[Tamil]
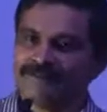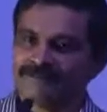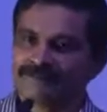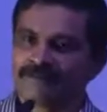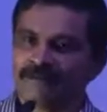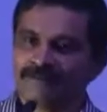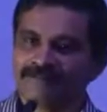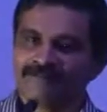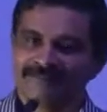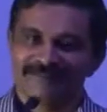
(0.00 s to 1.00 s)
ஜீசஸ்
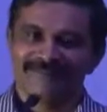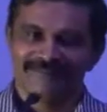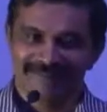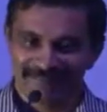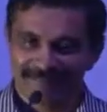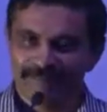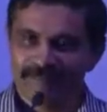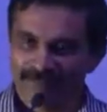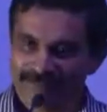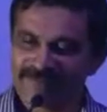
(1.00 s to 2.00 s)
கால்ஸ்
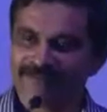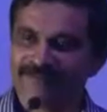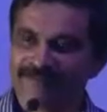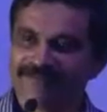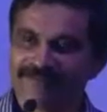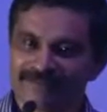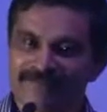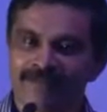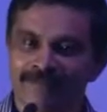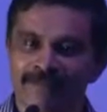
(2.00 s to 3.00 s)
மினிஸ்ட்ரி சர்வீசஸ்
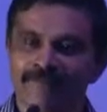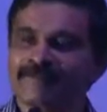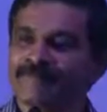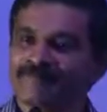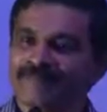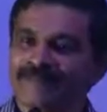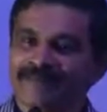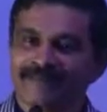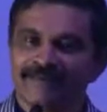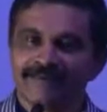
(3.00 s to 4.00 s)
நிறுவனம்
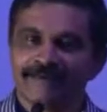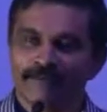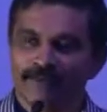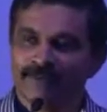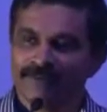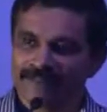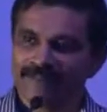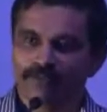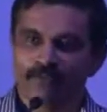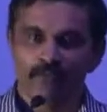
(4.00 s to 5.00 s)
கொண்டு
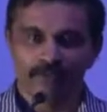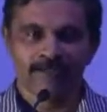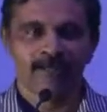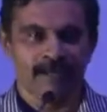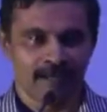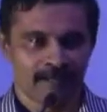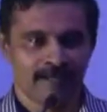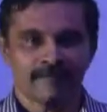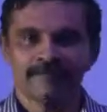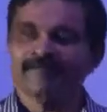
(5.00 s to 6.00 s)
வந்ததற்கு ஒரு முக்கிய
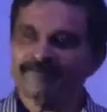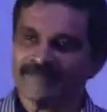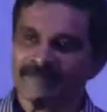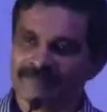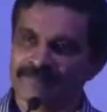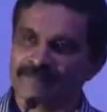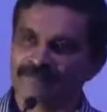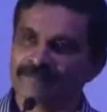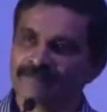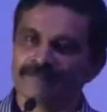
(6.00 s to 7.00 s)
காரணம் இயேசு
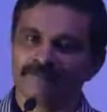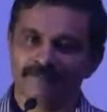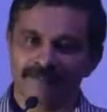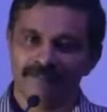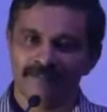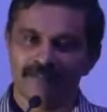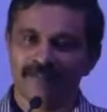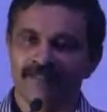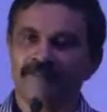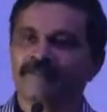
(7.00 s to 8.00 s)
கிறிஸ்து இந்த
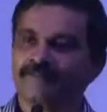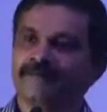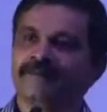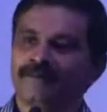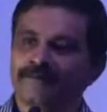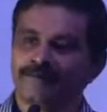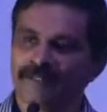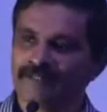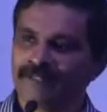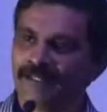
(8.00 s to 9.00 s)

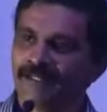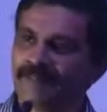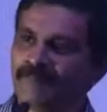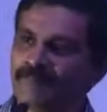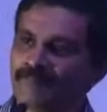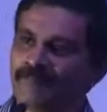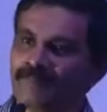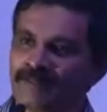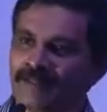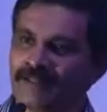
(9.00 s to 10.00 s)
உலகத்தில்
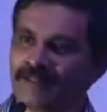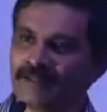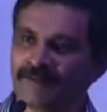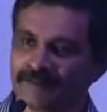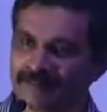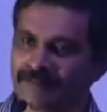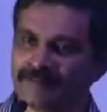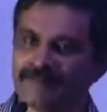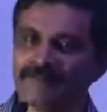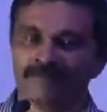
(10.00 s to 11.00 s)
மனிதராக
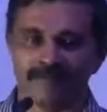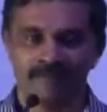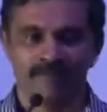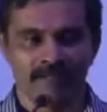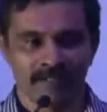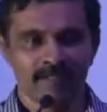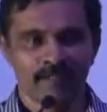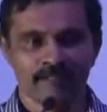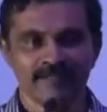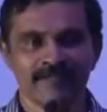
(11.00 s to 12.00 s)
அவதரித்து வந்து வாழ்ந்த
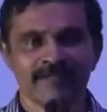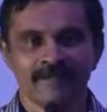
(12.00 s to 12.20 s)
பொழுது